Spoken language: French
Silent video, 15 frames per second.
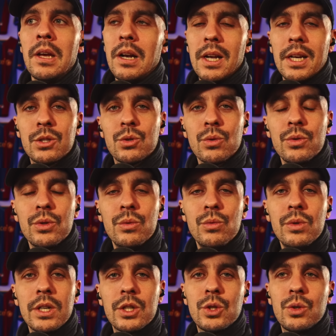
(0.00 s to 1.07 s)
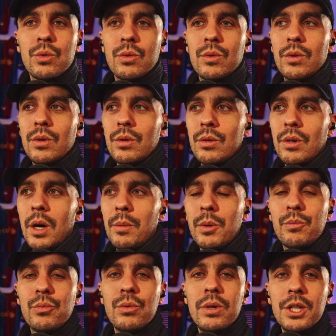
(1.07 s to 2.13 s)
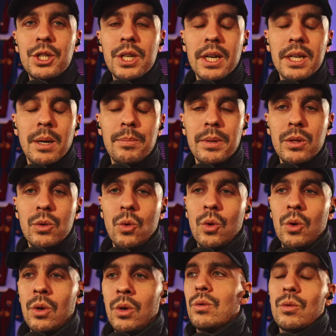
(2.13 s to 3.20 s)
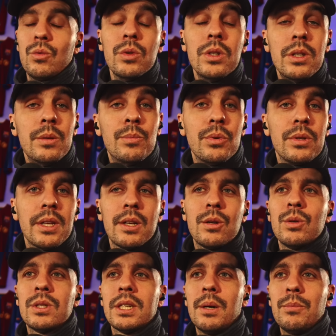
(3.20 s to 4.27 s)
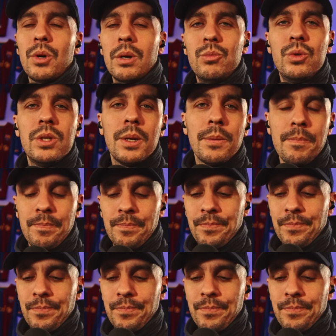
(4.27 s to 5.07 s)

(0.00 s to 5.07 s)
Là, sur une, action un peu plus légère, il y a péno. Oui, peut-être que c'est un peu abusé.